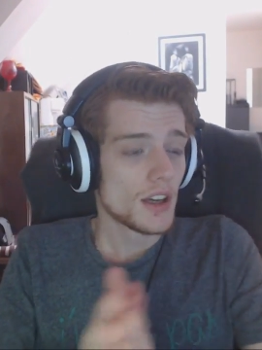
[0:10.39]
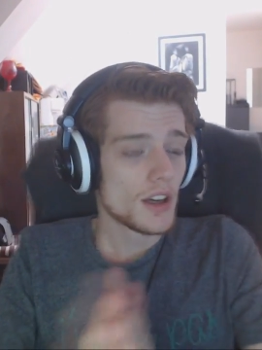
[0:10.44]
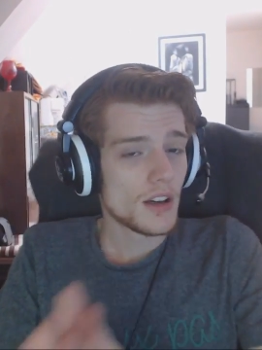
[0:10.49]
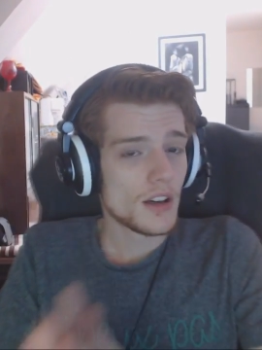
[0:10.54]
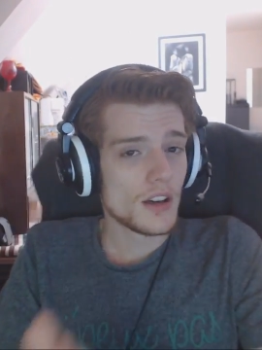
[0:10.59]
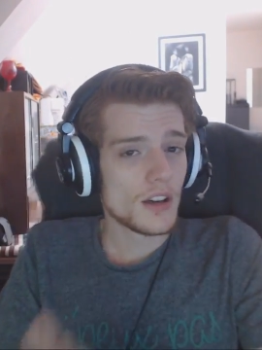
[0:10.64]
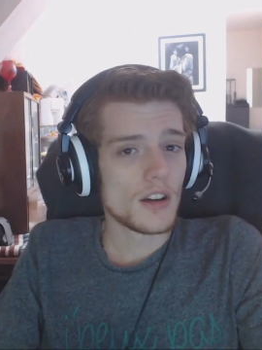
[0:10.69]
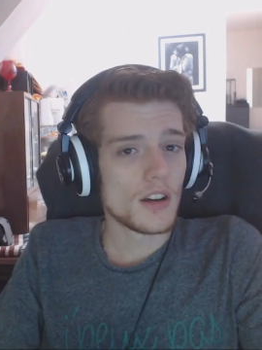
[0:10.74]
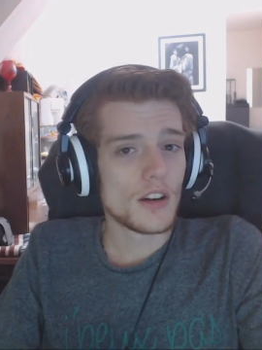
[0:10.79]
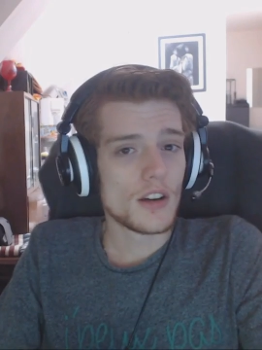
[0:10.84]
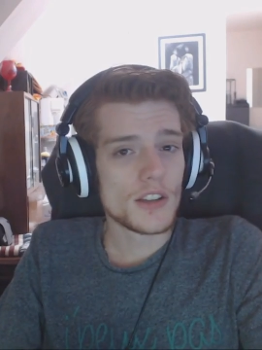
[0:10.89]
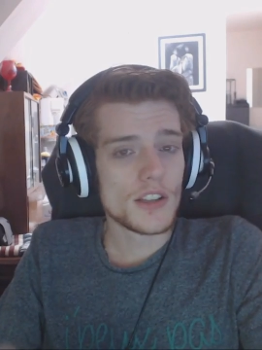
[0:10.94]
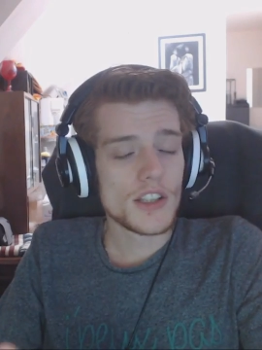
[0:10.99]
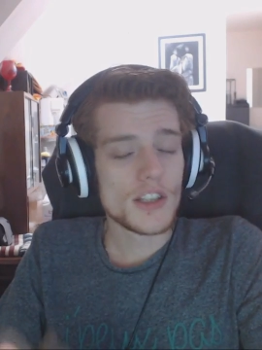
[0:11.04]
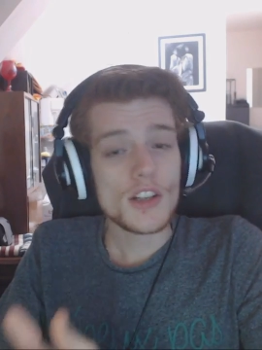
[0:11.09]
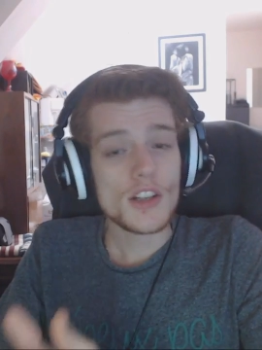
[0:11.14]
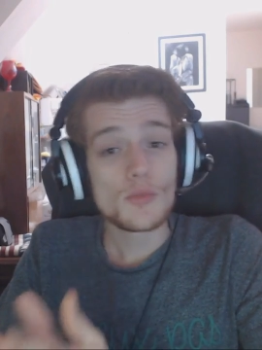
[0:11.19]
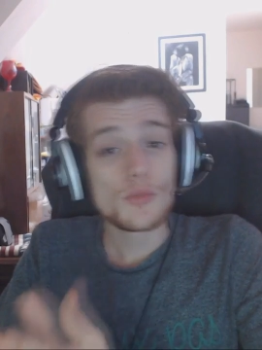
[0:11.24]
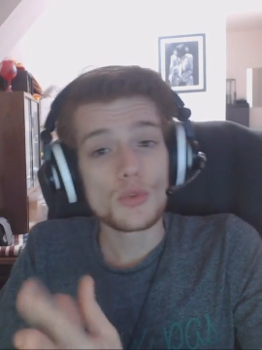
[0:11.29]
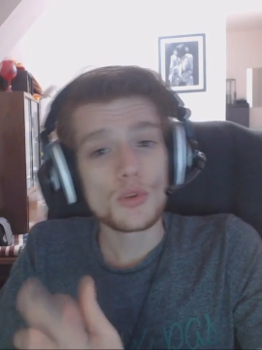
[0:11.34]
Euh,
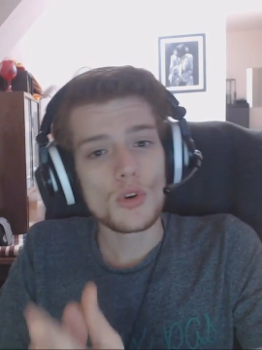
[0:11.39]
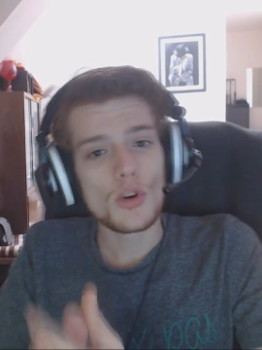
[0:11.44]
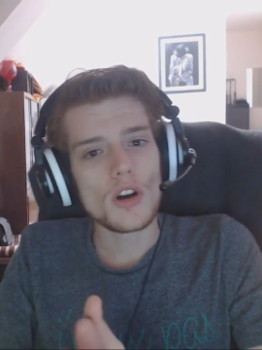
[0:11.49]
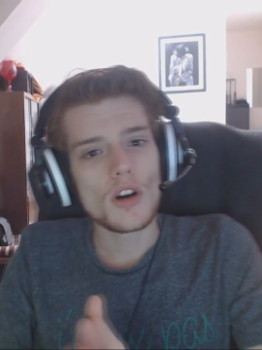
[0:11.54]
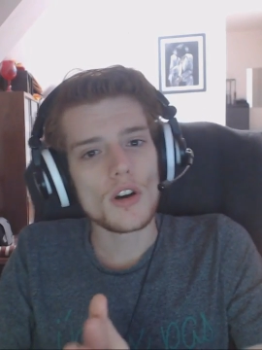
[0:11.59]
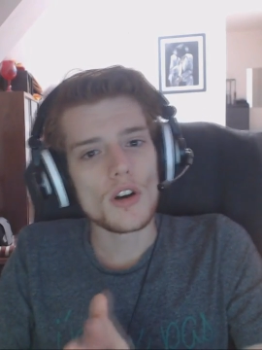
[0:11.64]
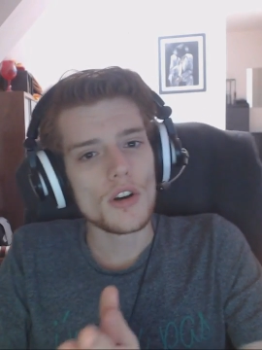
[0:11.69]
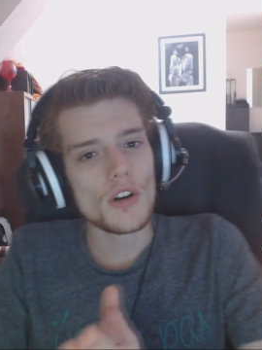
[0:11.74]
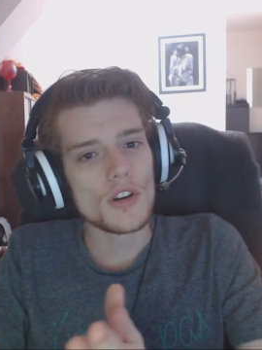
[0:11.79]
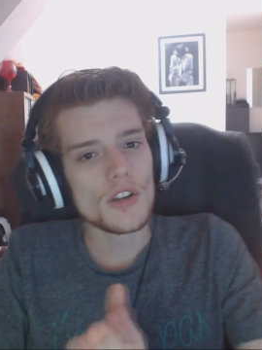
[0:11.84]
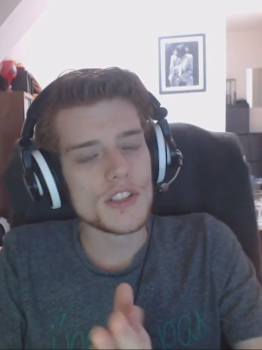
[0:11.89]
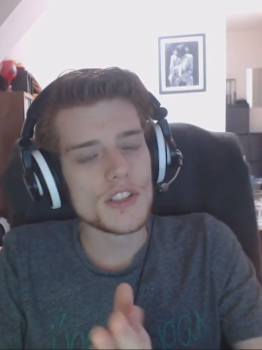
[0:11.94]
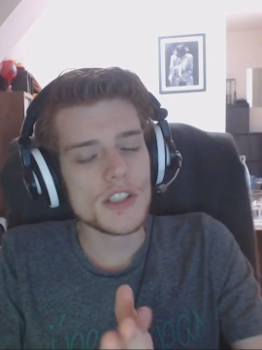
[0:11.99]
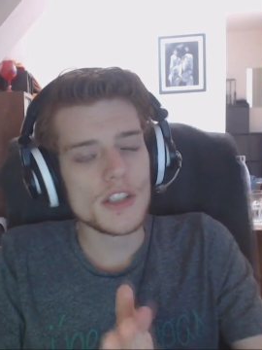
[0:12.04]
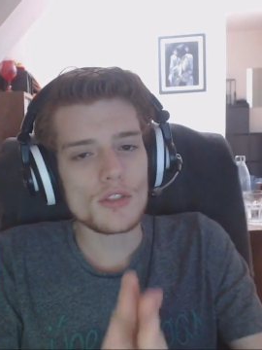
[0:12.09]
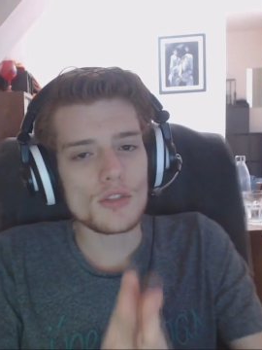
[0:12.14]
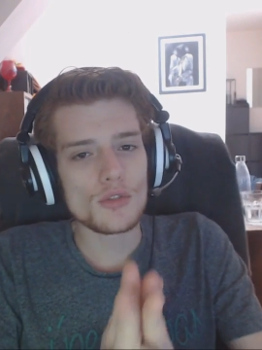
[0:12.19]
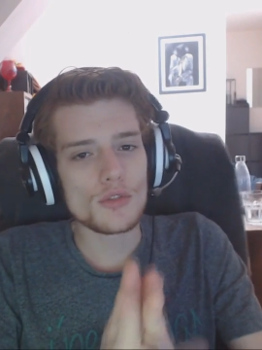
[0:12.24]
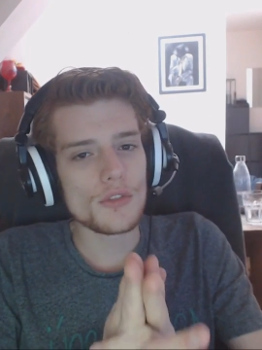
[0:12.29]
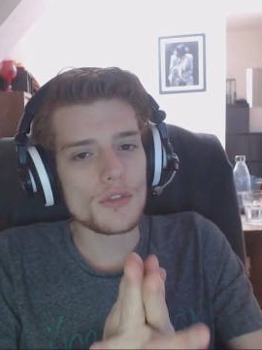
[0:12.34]
déjà pour
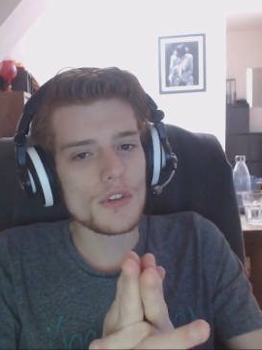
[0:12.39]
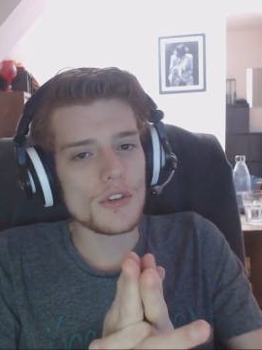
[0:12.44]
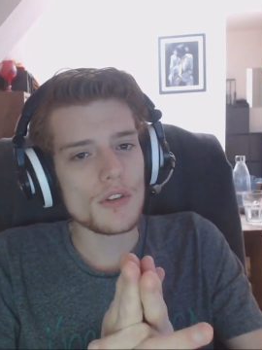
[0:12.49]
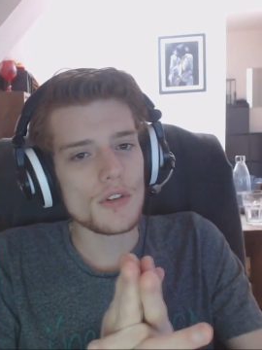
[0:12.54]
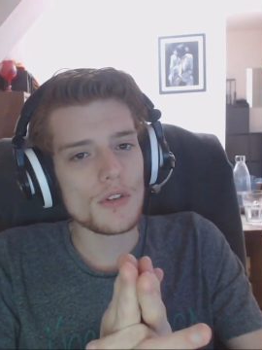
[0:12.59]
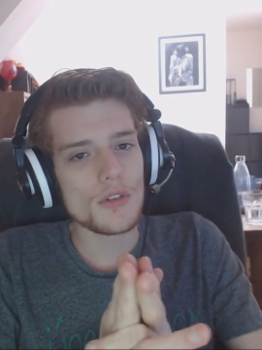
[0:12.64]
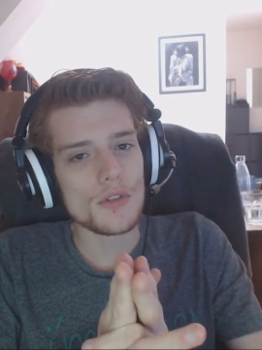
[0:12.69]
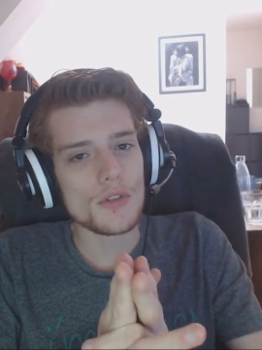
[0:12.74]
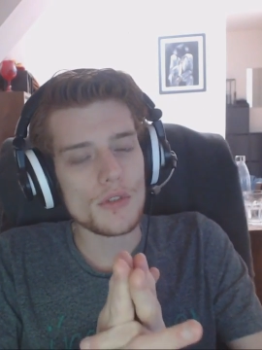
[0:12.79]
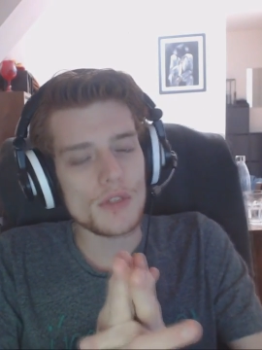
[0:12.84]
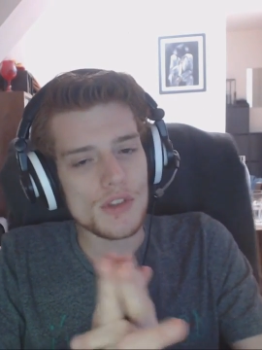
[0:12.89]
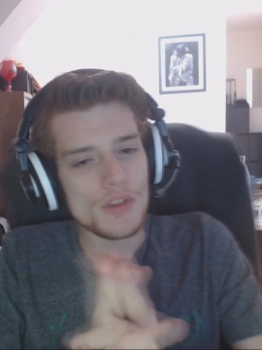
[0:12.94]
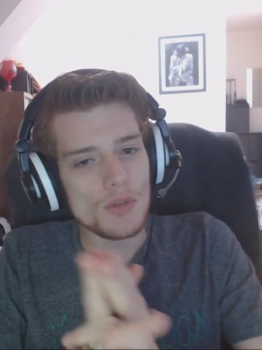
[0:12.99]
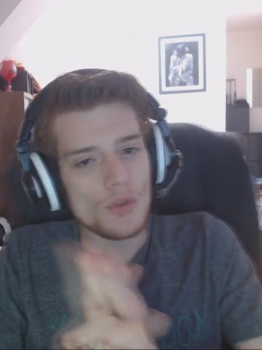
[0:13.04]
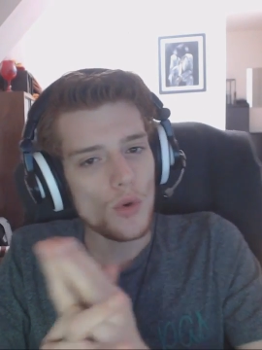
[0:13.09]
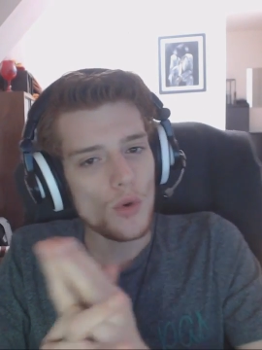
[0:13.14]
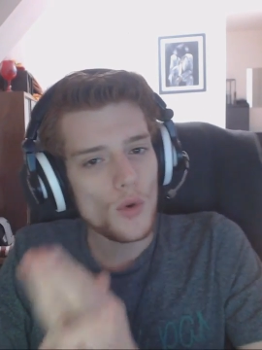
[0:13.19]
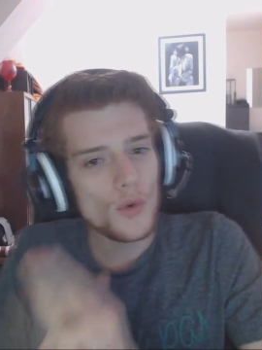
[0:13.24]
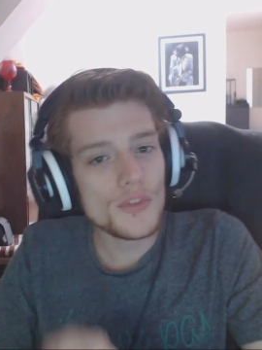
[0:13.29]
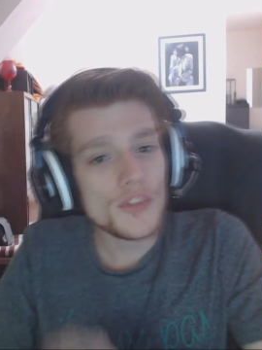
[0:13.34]
dire de
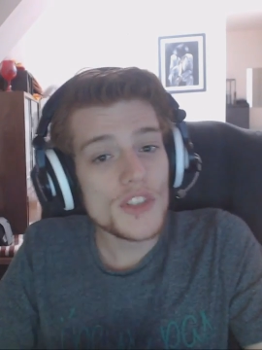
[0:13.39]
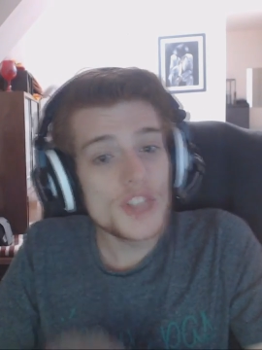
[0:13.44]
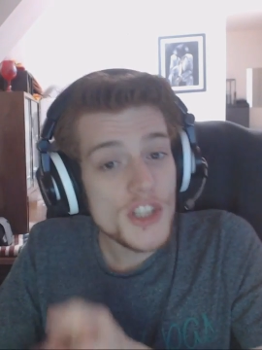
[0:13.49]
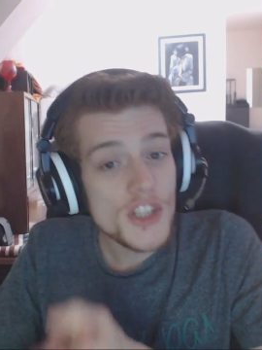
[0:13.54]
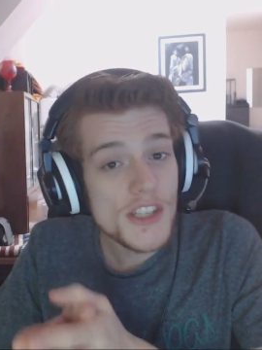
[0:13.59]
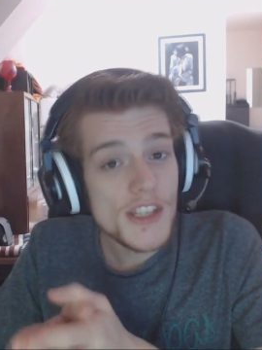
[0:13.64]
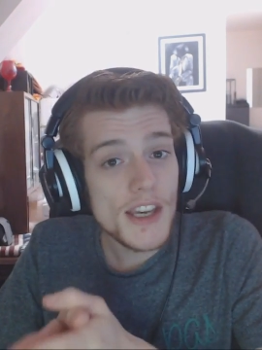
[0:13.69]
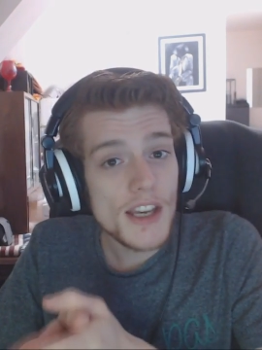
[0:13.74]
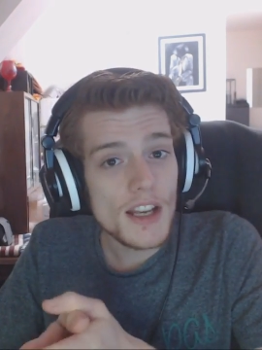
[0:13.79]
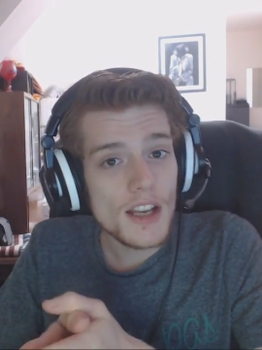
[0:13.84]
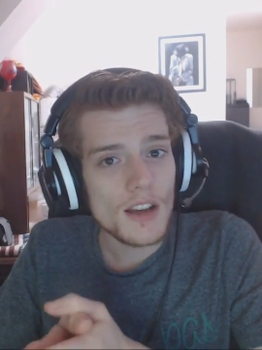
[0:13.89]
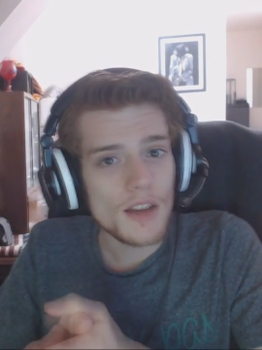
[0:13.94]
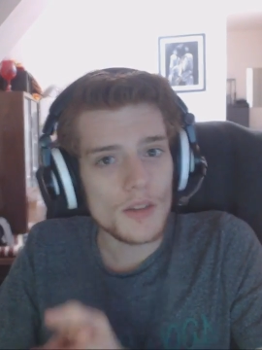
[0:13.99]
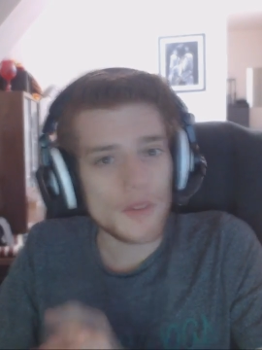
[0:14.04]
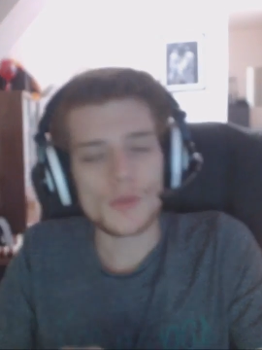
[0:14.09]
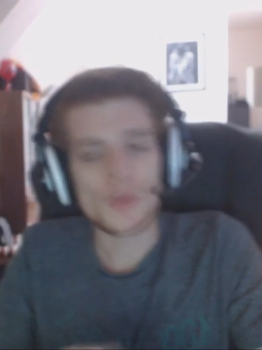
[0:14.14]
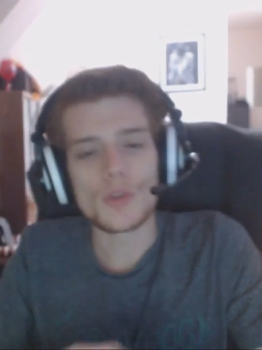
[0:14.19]
façon officielle, hein,